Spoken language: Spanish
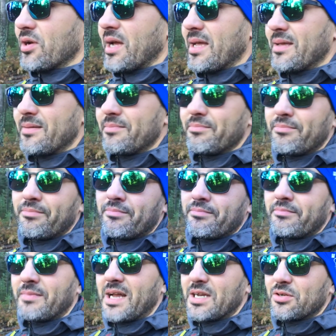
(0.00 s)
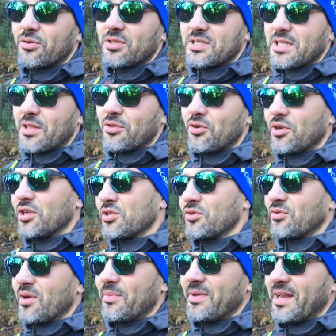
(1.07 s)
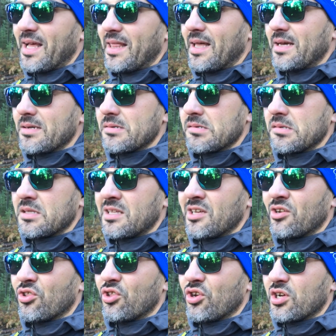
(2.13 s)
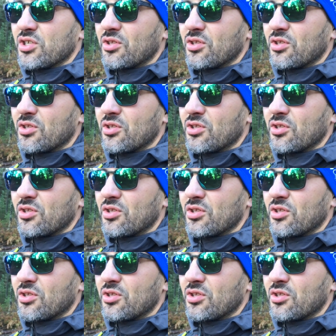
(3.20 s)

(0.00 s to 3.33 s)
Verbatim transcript: que hay más contestaciones o una mirada de odio,